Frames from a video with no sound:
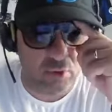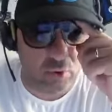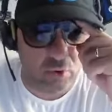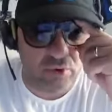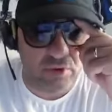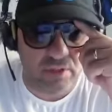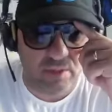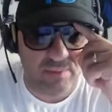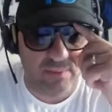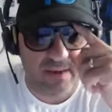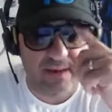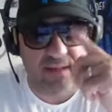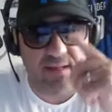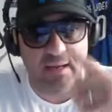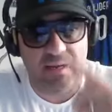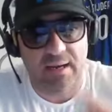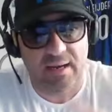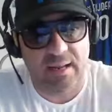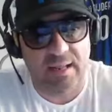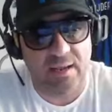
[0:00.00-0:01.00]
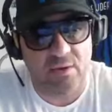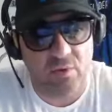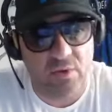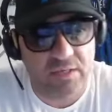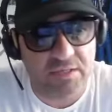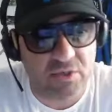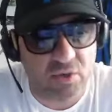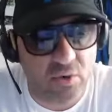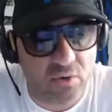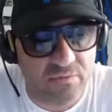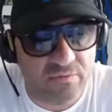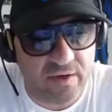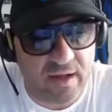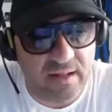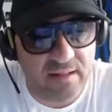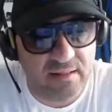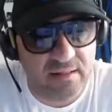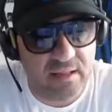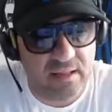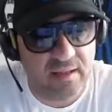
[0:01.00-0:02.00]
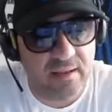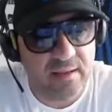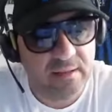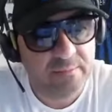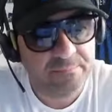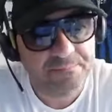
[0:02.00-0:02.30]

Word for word: tutti perché le regole sono fatte